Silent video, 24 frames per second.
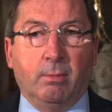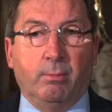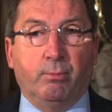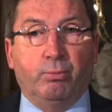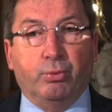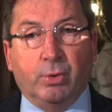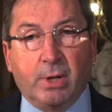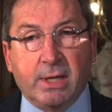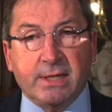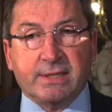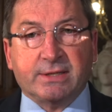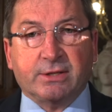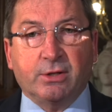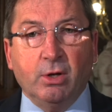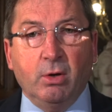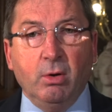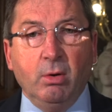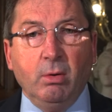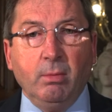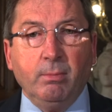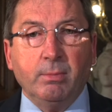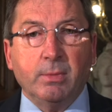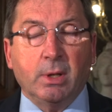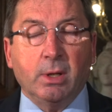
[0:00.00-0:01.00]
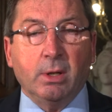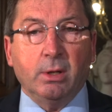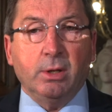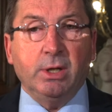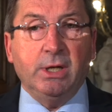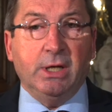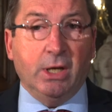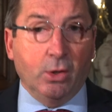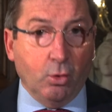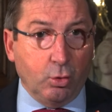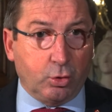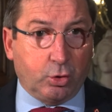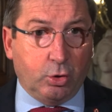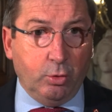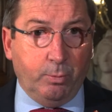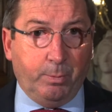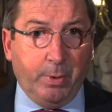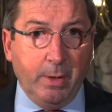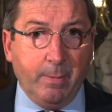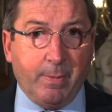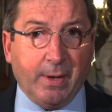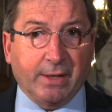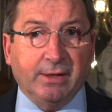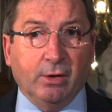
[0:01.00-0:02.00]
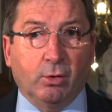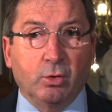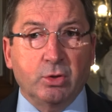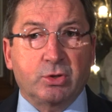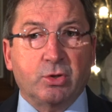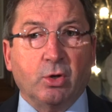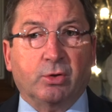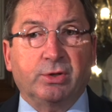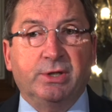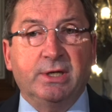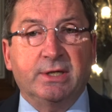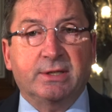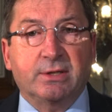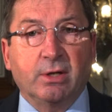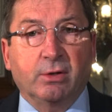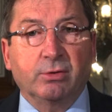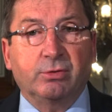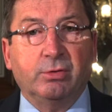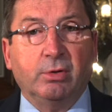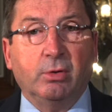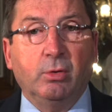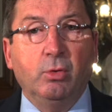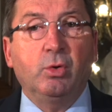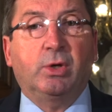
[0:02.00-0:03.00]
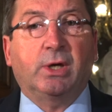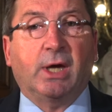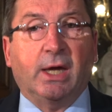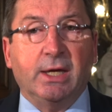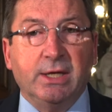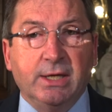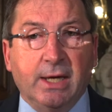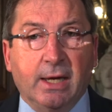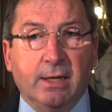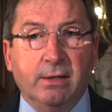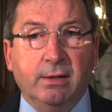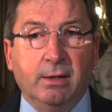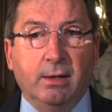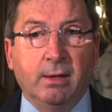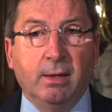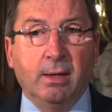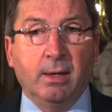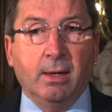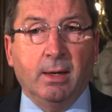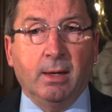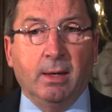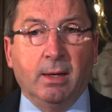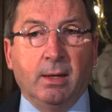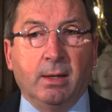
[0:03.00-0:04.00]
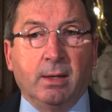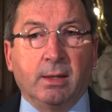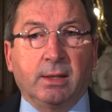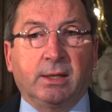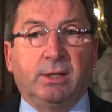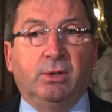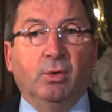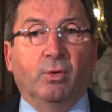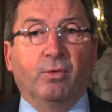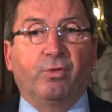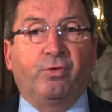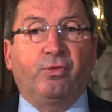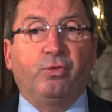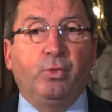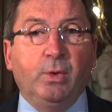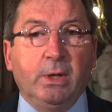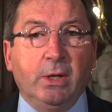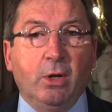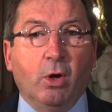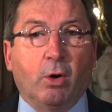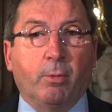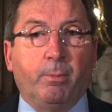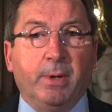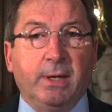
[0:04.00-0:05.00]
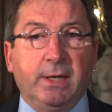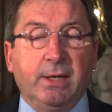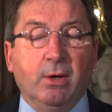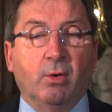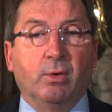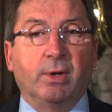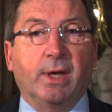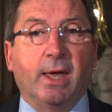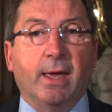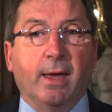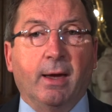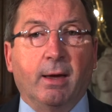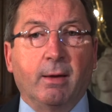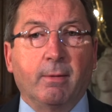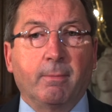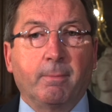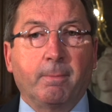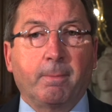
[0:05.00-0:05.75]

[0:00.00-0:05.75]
Pour l'instant, il est occupé par des ressortissantes ukrainiennes qui ont fui leur pays en guerre.